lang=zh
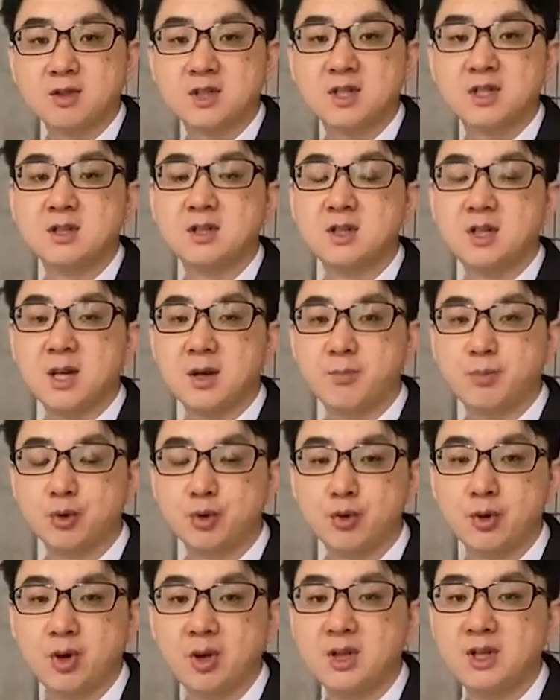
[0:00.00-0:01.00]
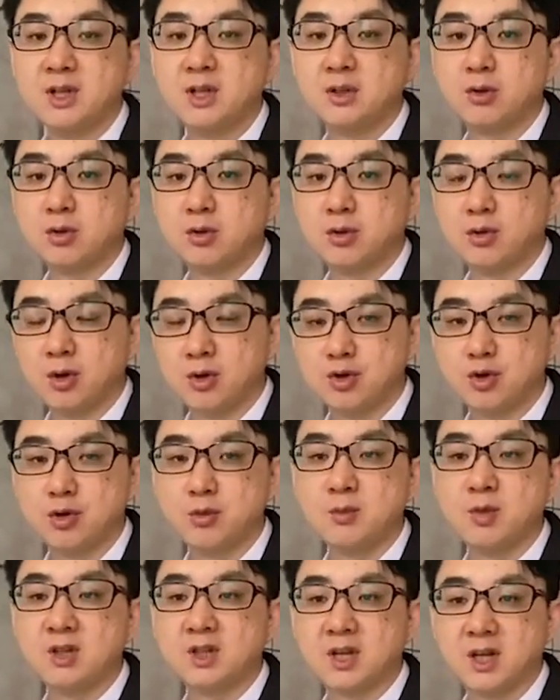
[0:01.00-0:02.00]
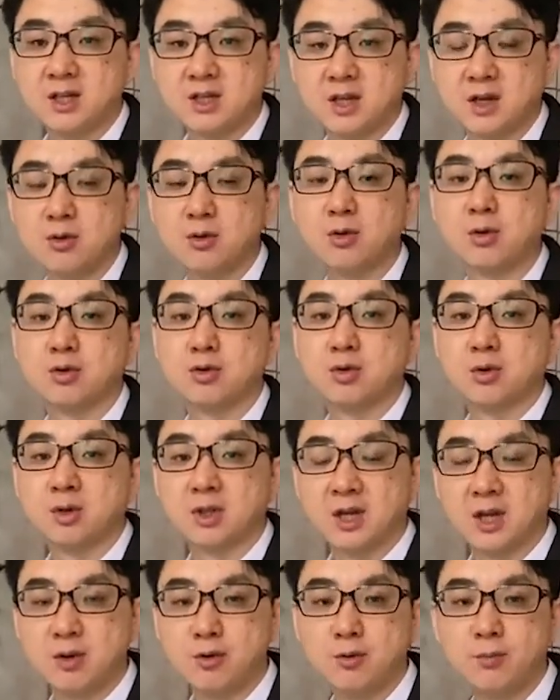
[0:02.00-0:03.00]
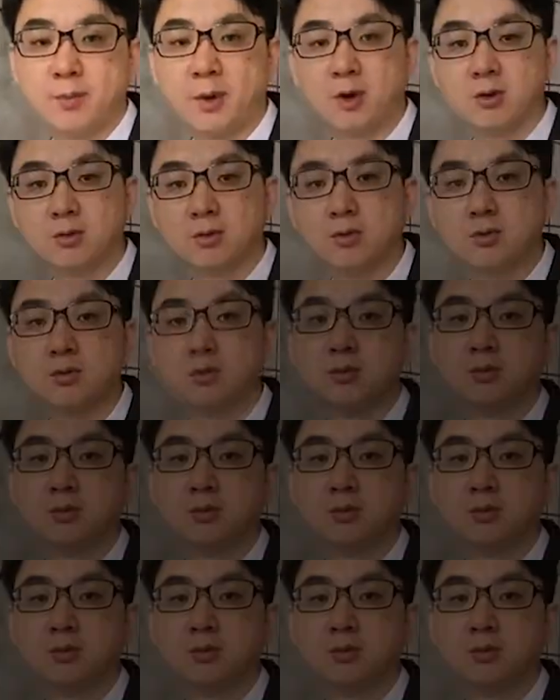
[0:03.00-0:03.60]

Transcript: 司也不愿意对居民给承诺说给予保护。